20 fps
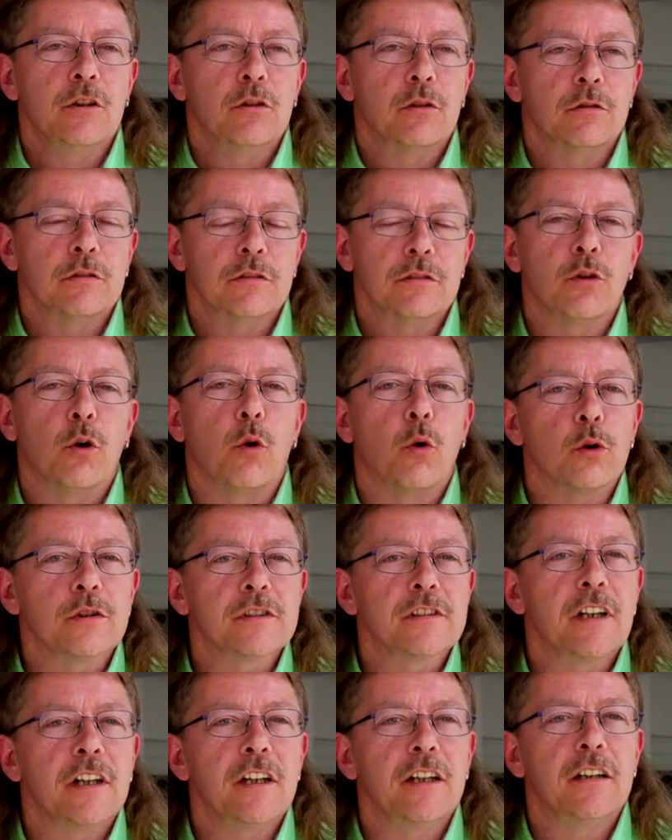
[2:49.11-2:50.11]
Und ein
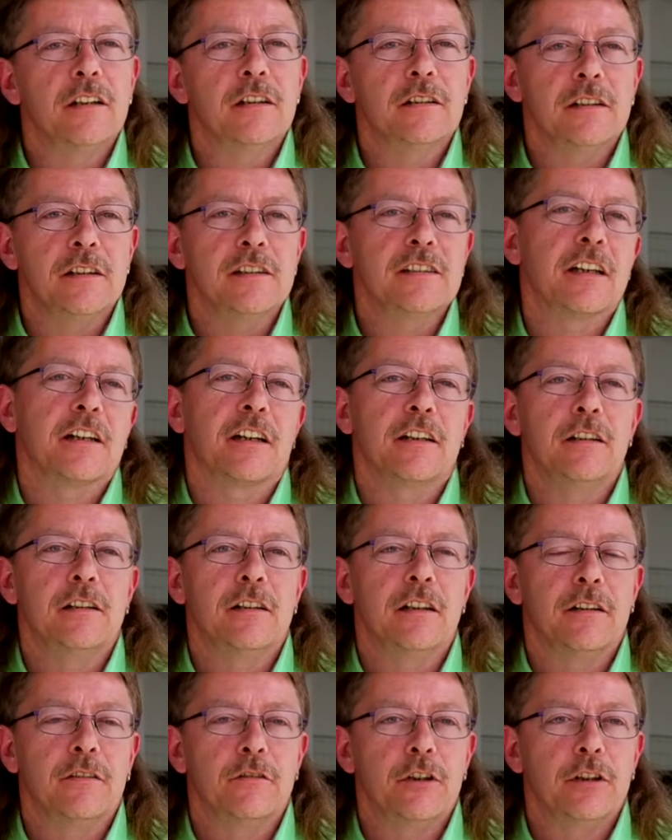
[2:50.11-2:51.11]
Großteil dieser
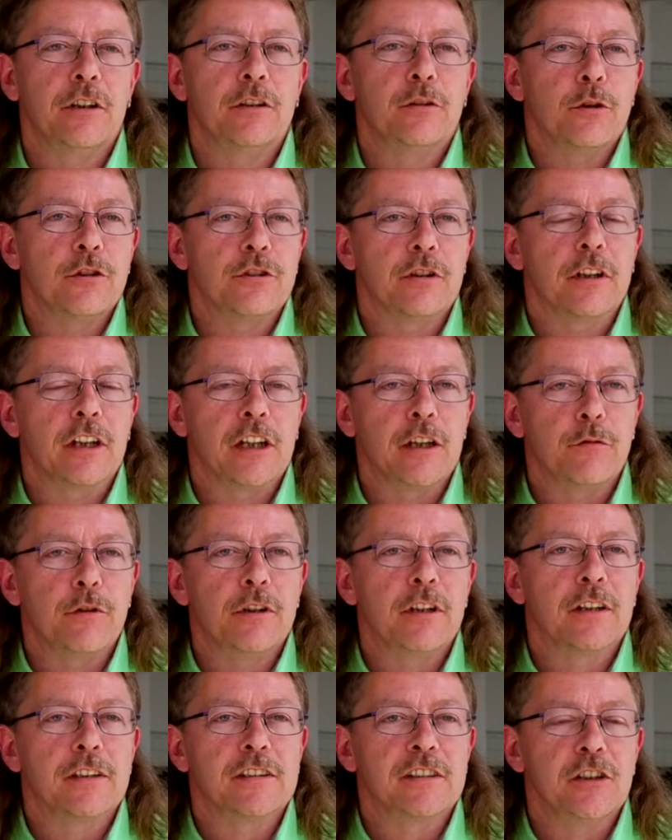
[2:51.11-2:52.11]
Gelder wird natürlich dann
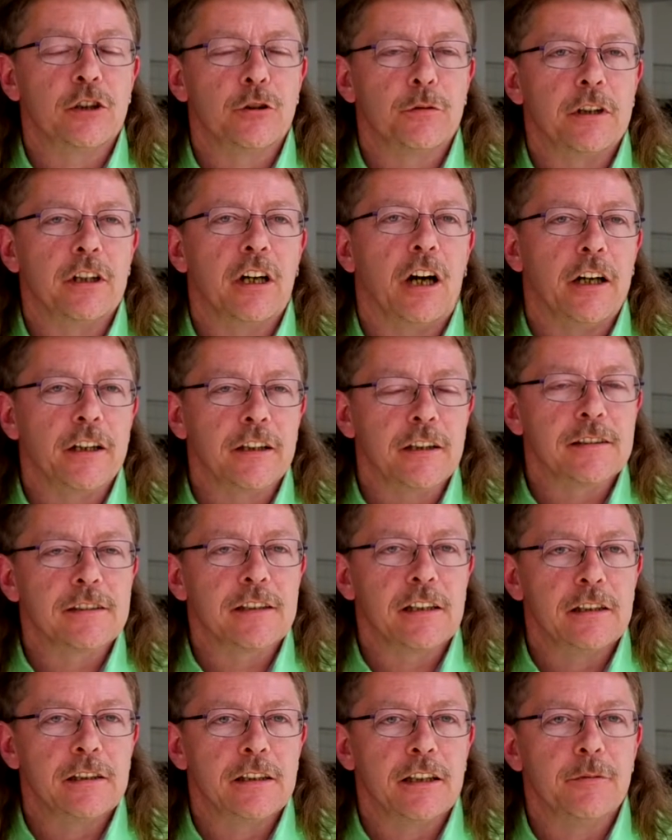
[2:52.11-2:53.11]
refinanziert über die
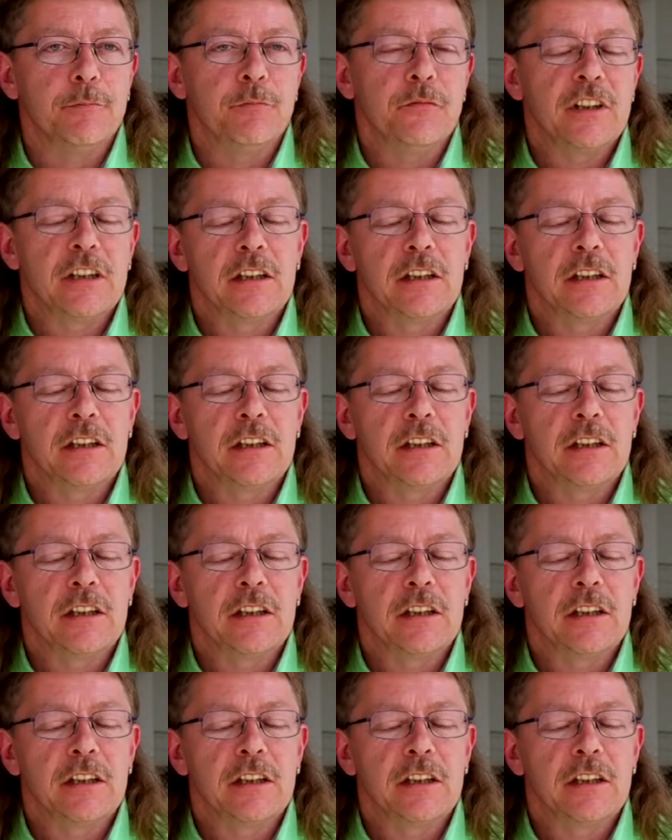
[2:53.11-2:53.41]
Eintrittsgelder.